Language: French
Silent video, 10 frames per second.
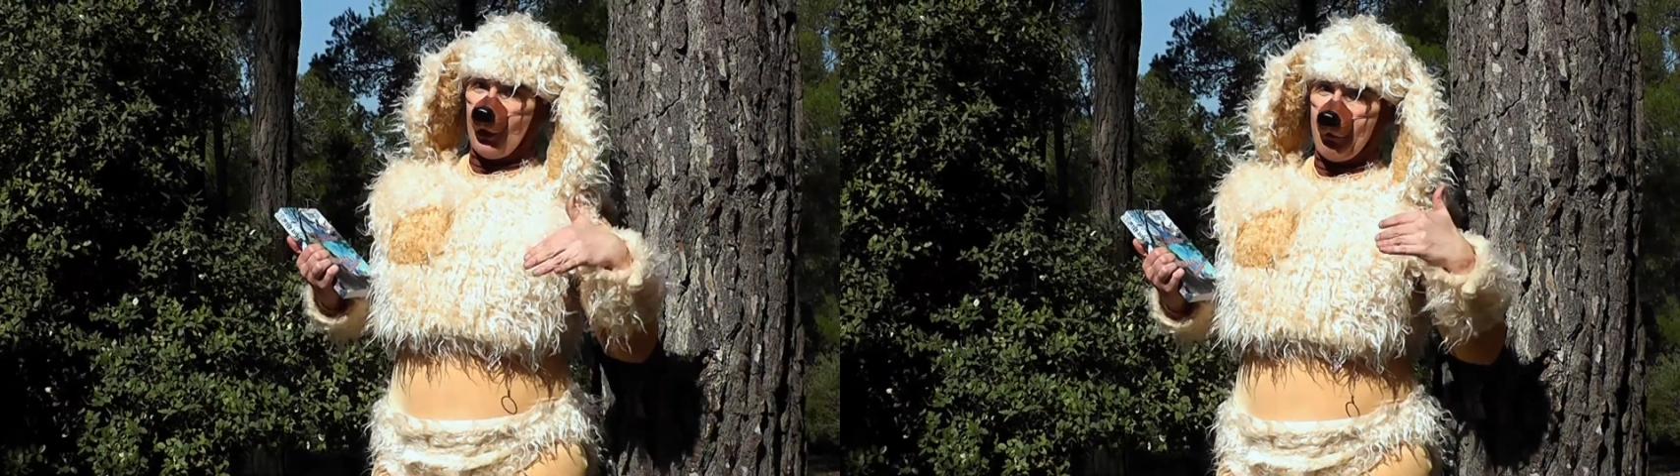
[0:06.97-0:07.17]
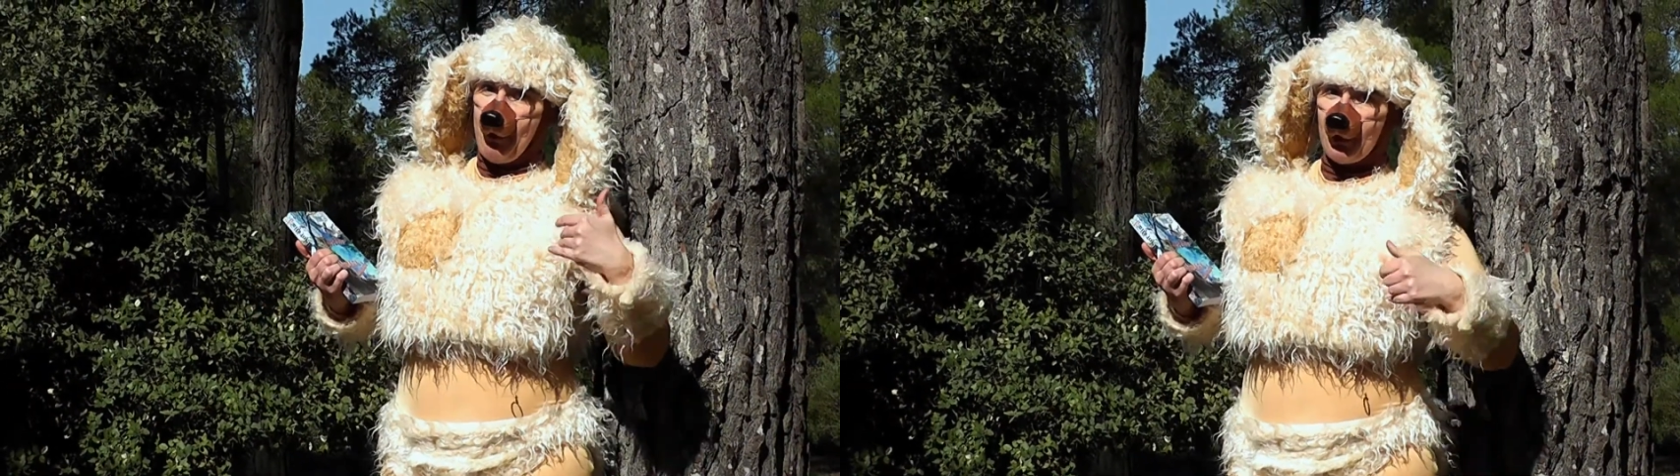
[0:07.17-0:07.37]

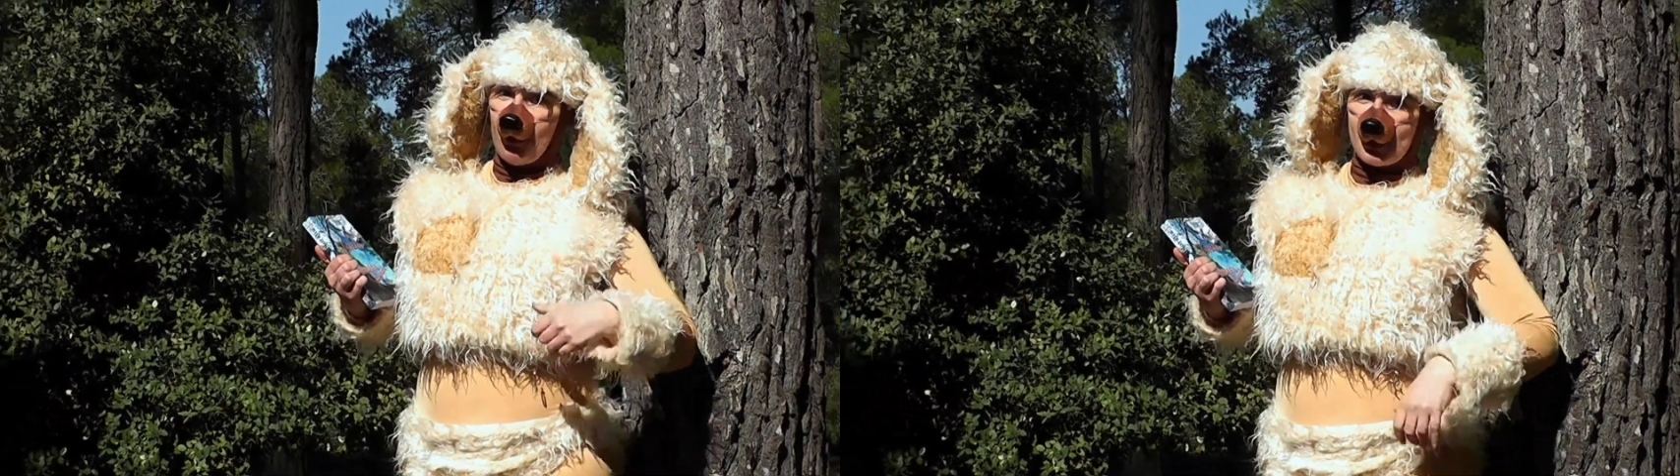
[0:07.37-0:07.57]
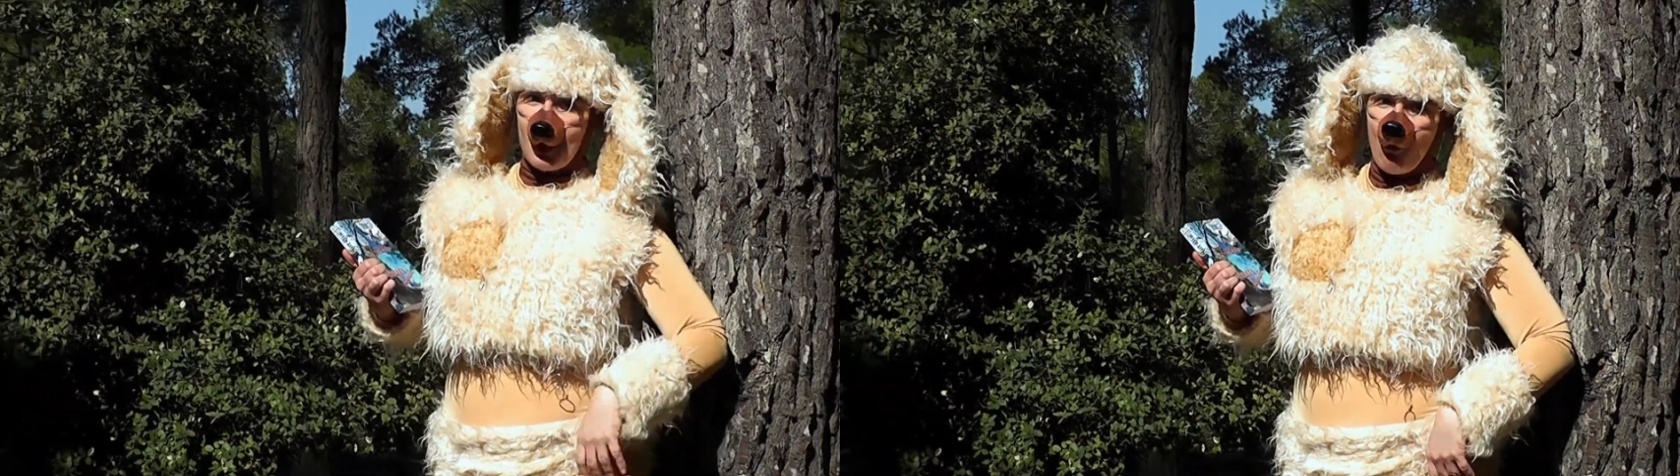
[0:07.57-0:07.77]
n'est pas de le
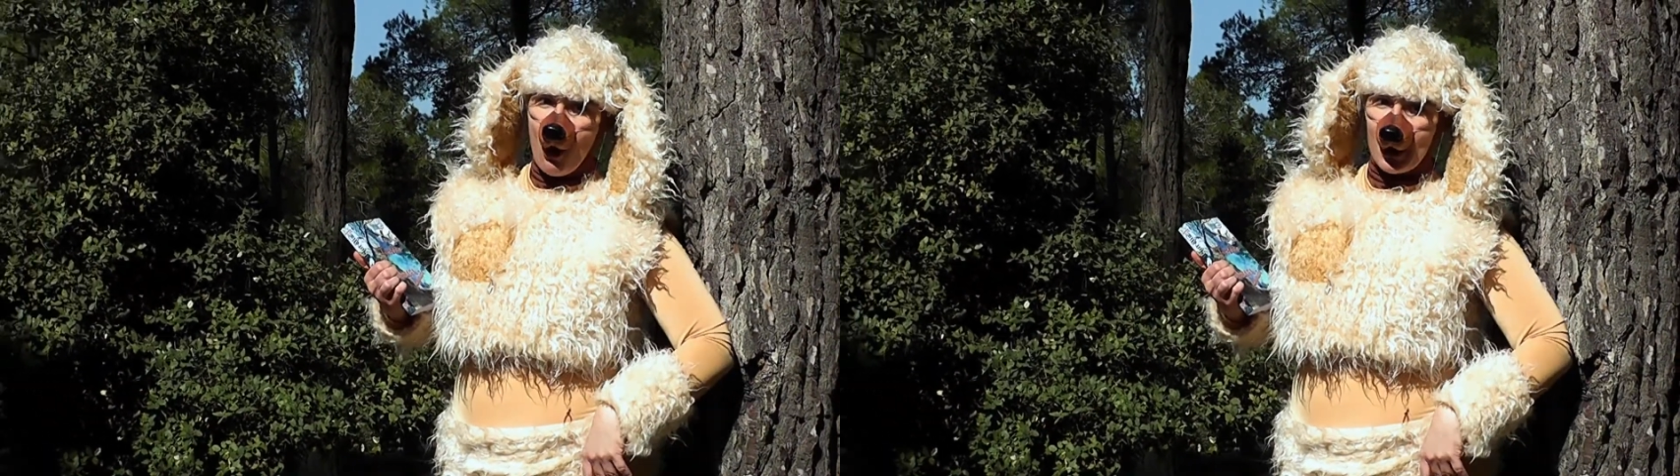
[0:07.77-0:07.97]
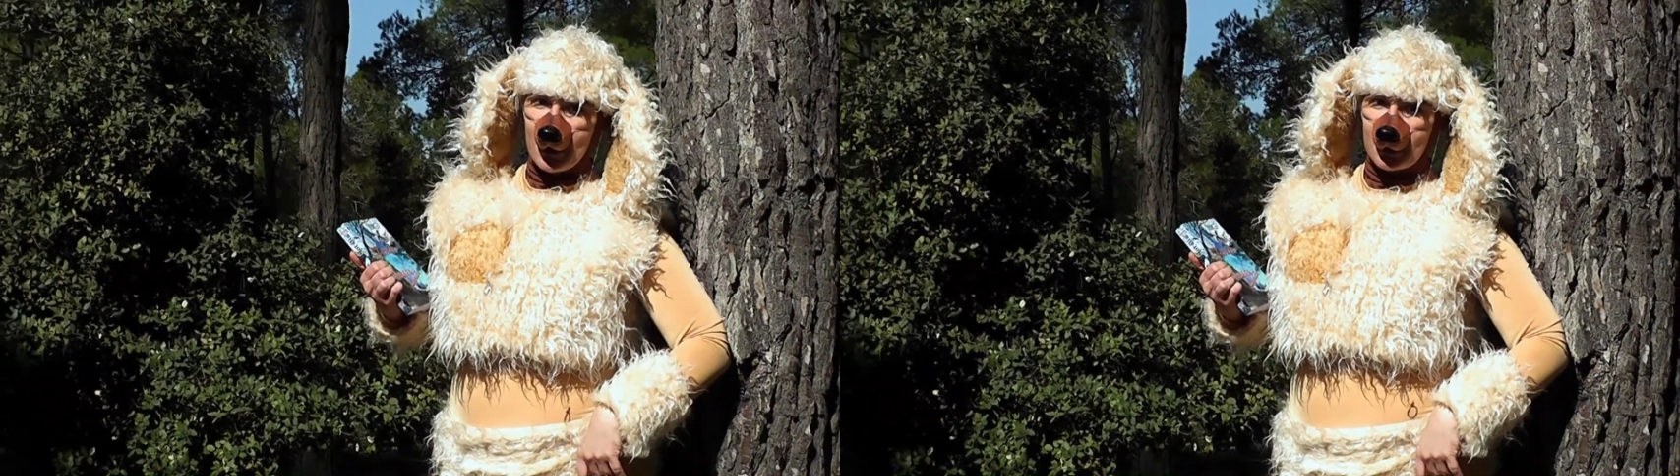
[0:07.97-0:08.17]
à